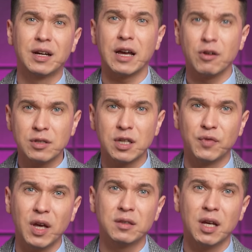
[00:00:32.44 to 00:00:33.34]
grający
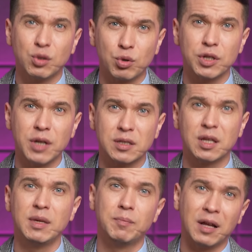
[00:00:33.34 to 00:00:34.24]
w jednej drużynie z
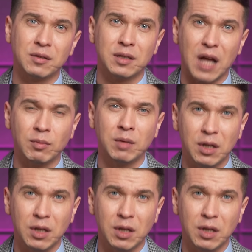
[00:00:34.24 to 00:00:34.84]
tymi bandytami